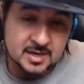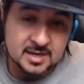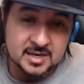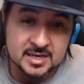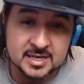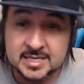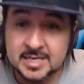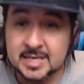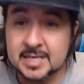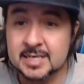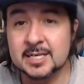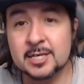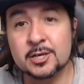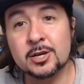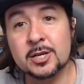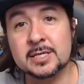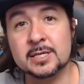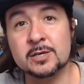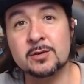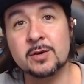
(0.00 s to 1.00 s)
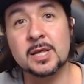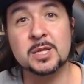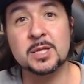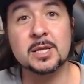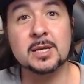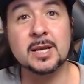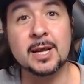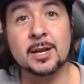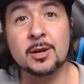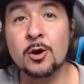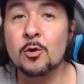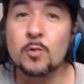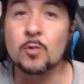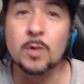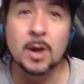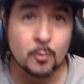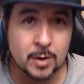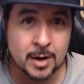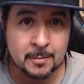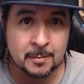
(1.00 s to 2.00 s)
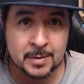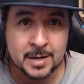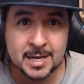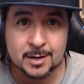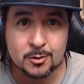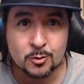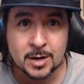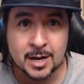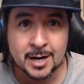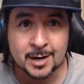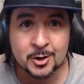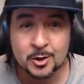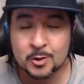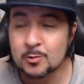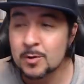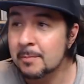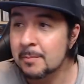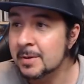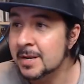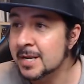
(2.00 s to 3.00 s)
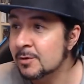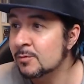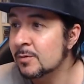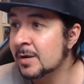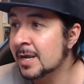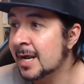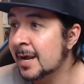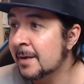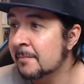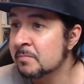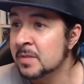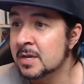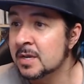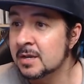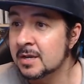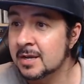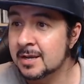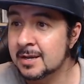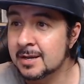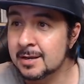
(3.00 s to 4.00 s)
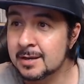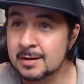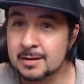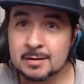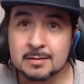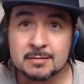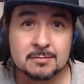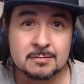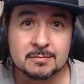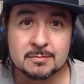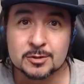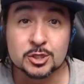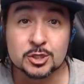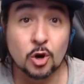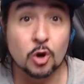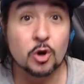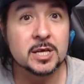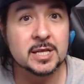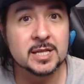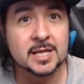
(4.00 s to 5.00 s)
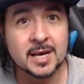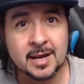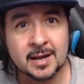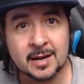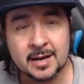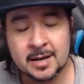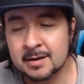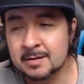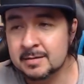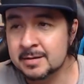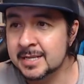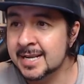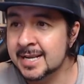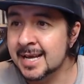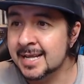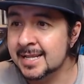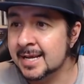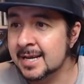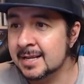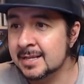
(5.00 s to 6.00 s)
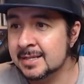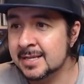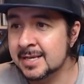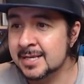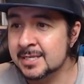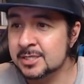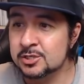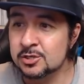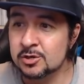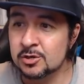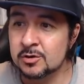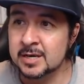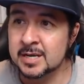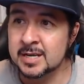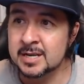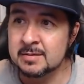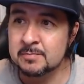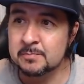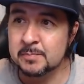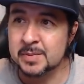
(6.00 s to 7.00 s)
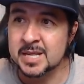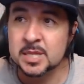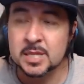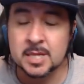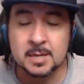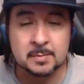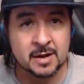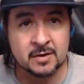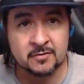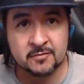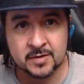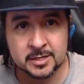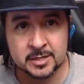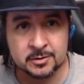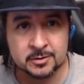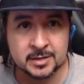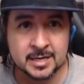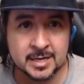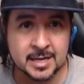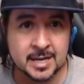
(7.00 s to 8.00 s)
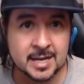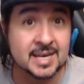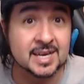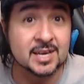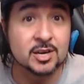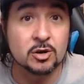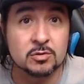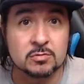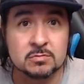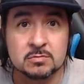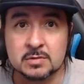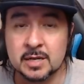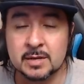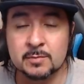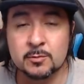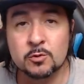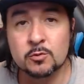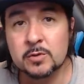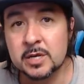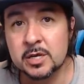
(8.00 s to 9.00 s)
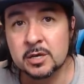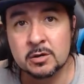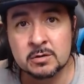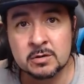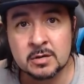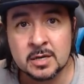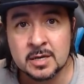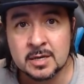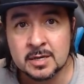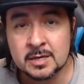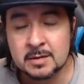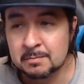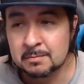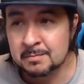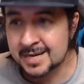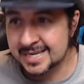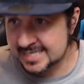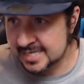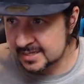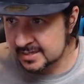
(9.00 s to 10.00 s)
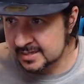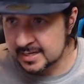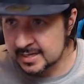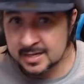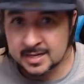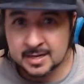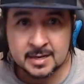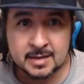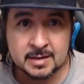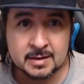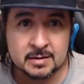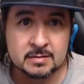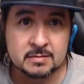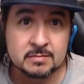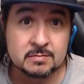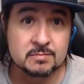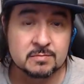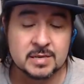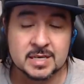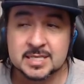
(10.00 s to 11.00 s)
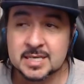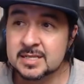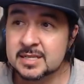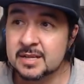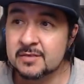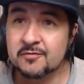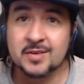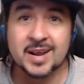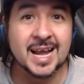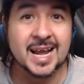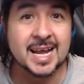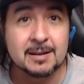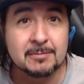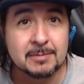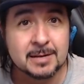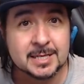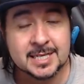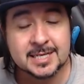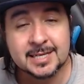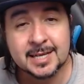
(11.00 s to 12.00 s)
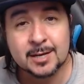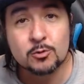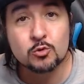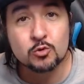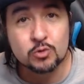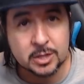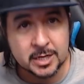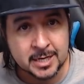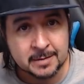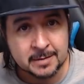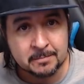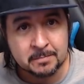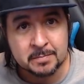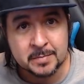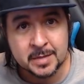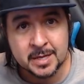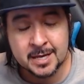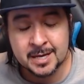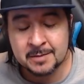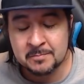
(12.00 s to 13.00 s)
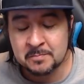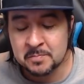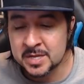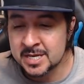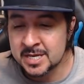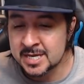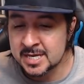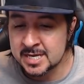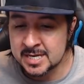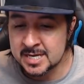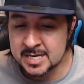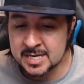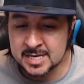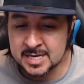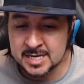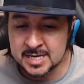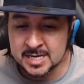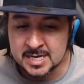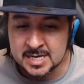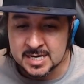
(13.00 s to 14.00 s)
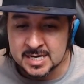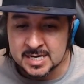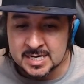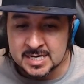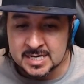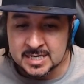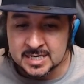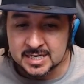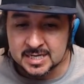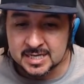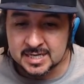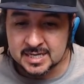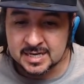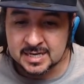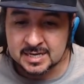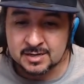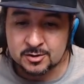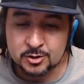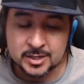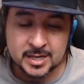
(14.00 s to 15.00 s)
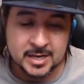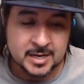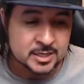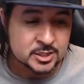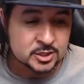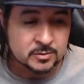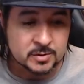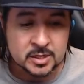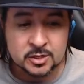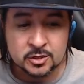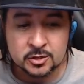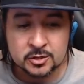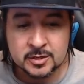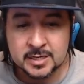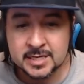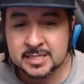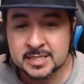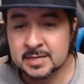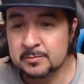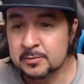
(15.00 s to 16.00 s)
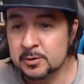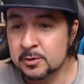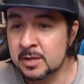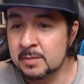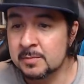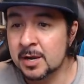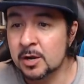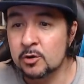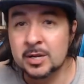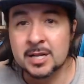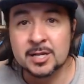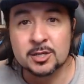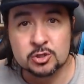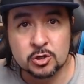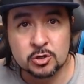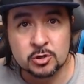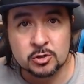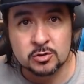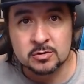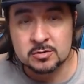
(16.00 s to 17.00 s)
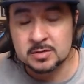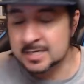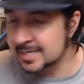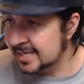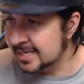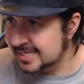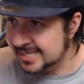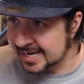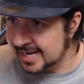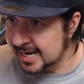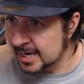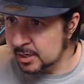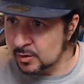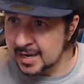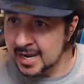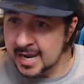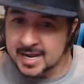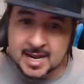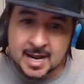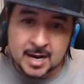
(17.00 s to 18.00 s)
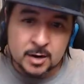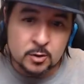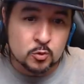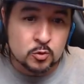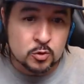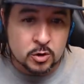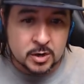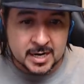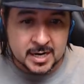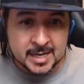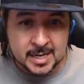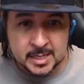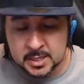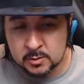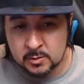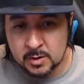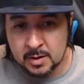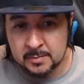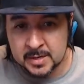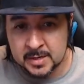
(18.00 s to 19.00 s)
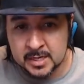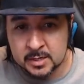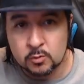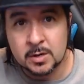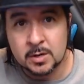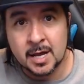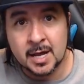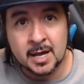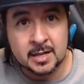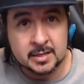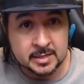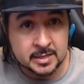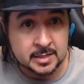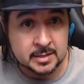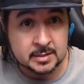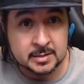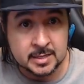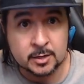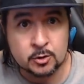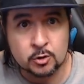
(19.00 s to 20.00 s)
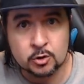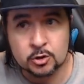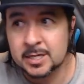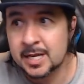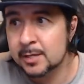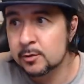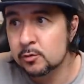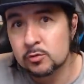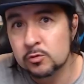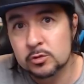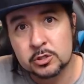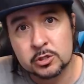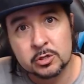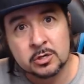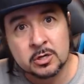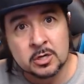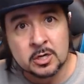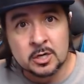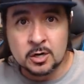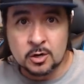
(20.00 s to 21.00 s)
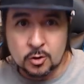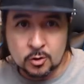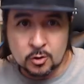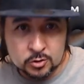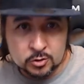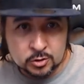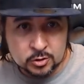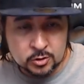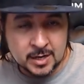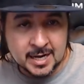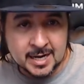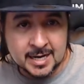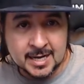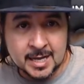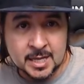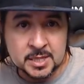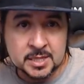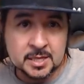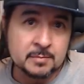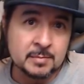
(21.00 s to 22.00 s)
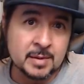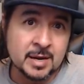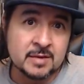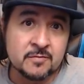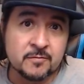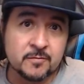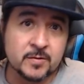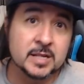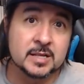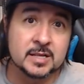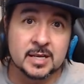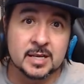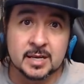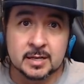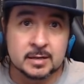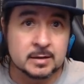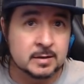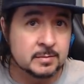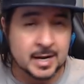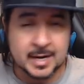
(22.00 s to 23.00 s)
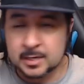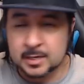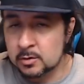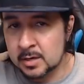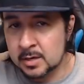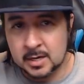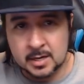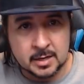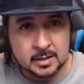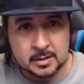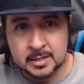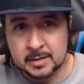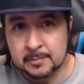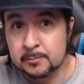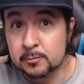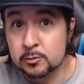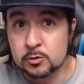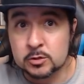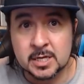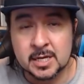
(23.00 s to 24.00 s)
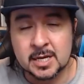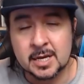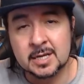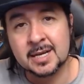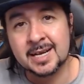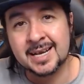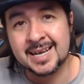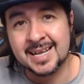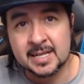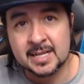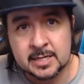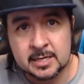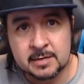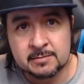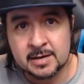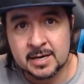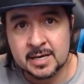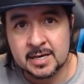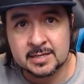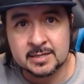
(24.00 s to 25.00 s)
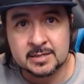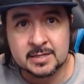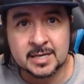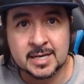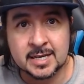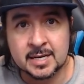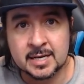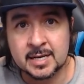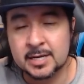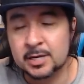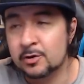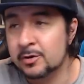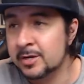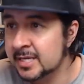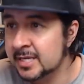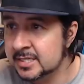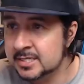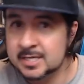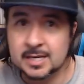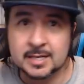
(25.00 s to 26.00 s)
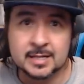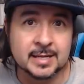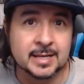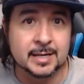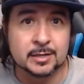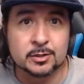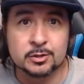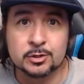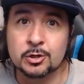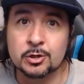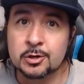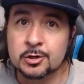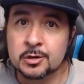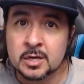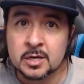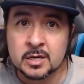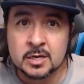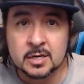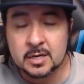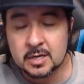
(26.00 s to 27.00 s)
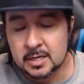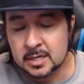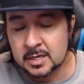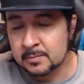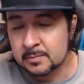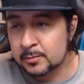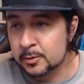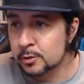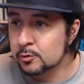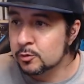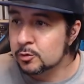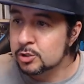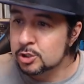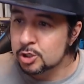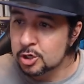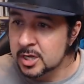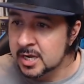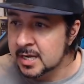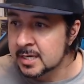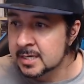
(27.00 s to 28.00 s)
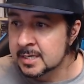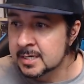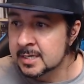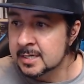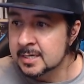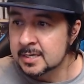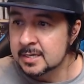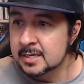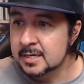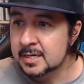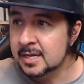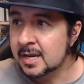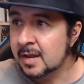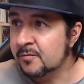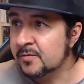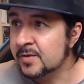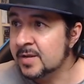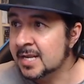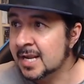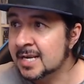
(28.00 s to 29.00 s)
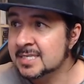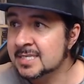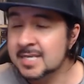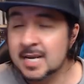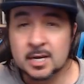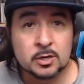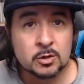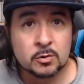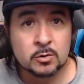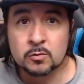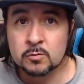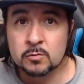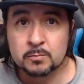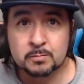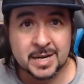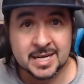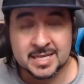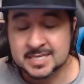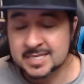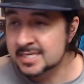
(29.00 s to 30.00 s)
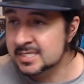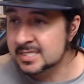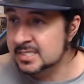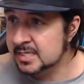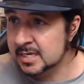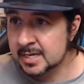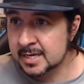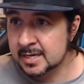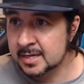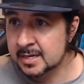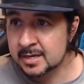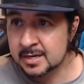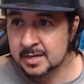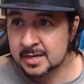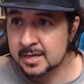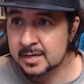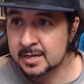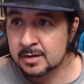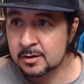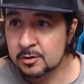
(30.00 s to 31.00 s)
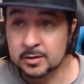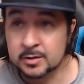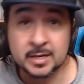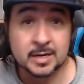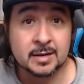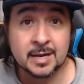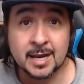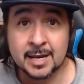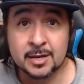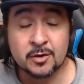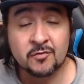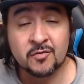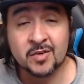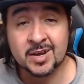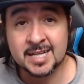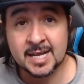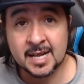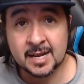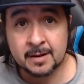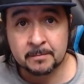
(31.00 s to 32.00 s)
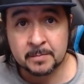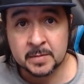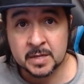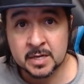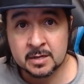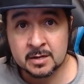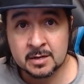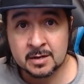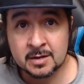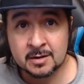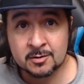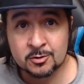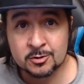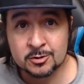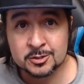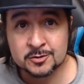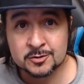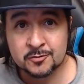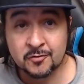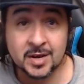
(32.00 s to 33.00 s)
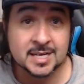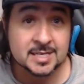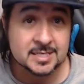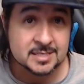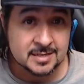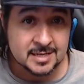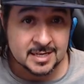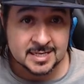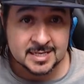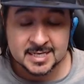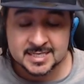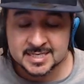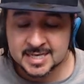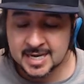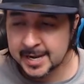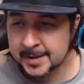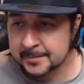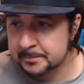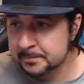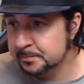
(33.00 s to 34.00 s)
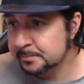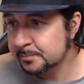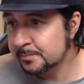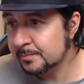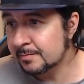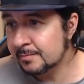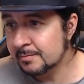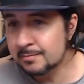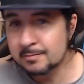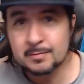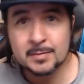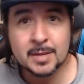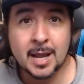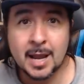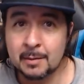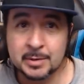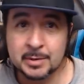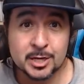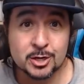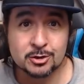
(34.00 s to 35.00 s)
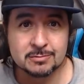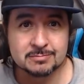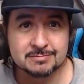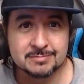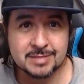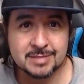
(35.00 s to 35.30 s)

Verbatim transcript: Y sí, señores, tengo que decir que no es una buena película, no es una película eh, sólida ni nada. De hecho, el principal fallo es el guión. Tenemos un guión bastante, bastante frágil, bastante cutre. ¿eh? y y joder, y sobre todo este problema con el tono. Está claro que hay alguno quería hacer una película de, corte adulto, otro la quería hacer más infantil. Imagino que disputas creativas entre guionistas, director y productora. Y al final salió un pastiche que joder, cayó fatal en los fans de esta saga. A mí no.